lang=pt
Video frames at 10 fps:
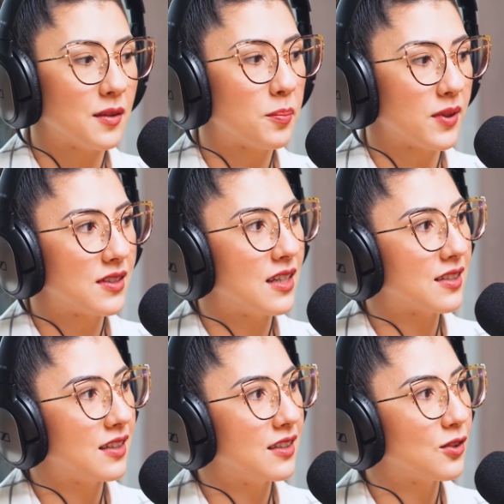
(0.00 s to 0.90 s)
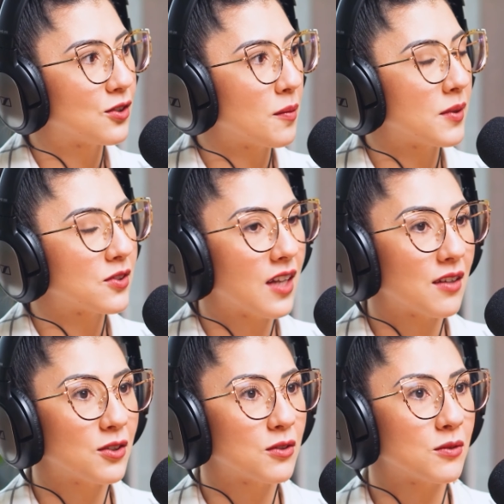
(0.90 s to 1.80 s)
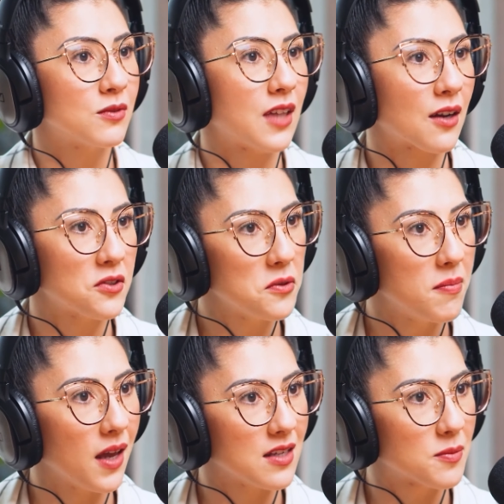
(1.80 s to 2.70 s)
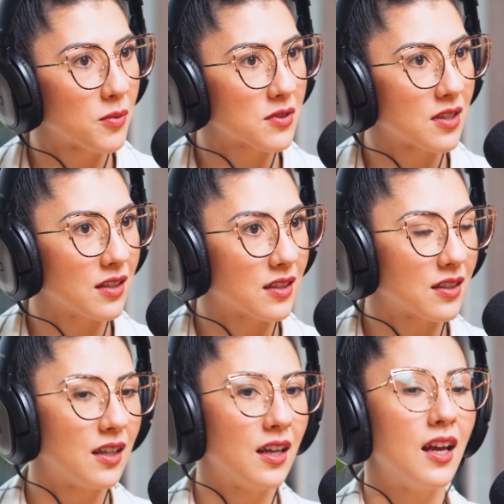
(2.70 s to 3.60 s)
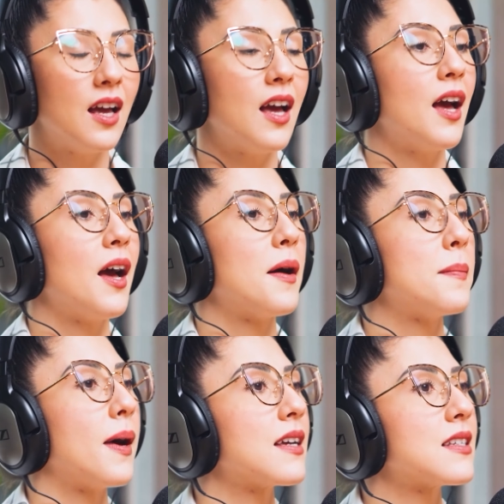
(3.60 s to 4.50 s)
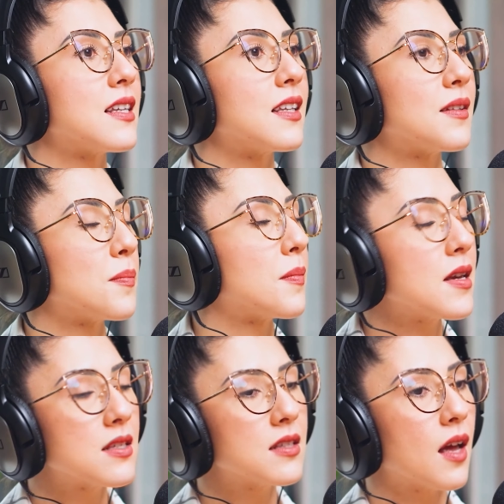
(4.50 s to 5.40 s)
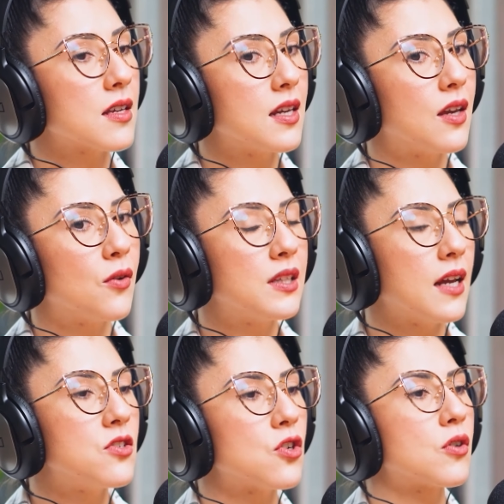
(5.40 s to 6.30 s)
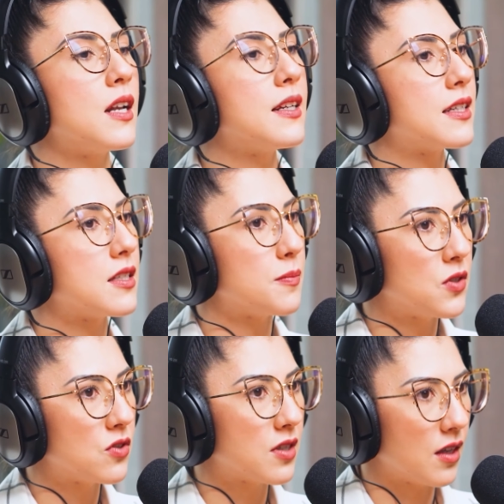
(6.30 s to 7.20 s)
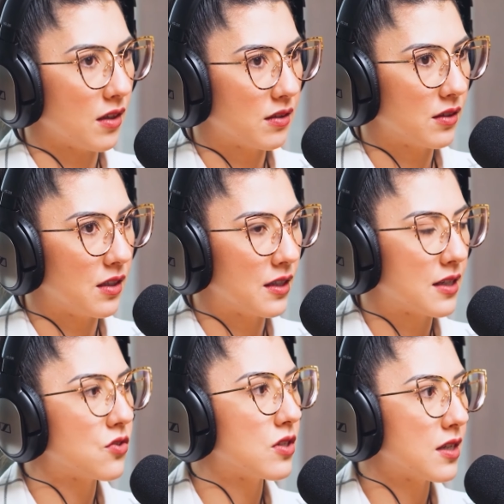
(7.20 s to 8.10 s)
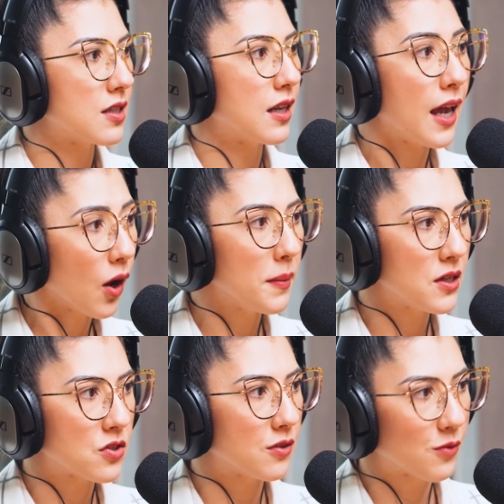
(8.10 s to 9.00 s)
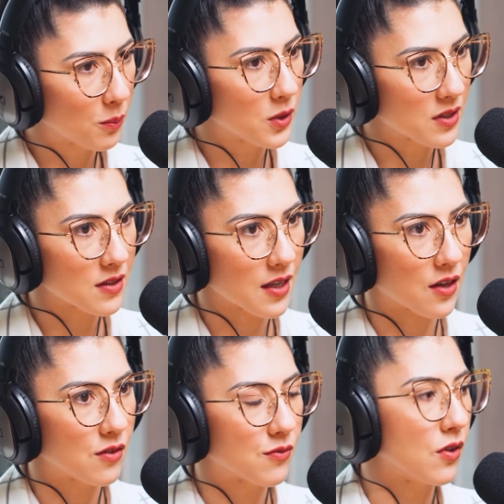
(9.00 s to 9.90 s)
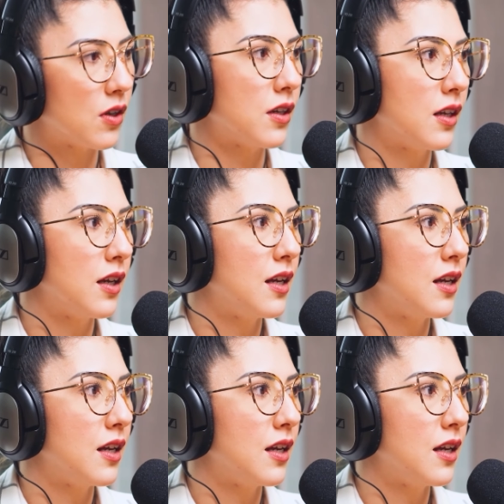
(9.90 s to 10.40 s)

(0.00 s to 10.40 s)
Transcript: depois dessa aí, ele eu já imaginava ele... eu com um taco de beisebol, assim, né? Mas, mas, assim, eu entendi o que ele quis me dizer. Ele quis dizer assim, realmente, ele foi muito sincero. Ele falou, olha...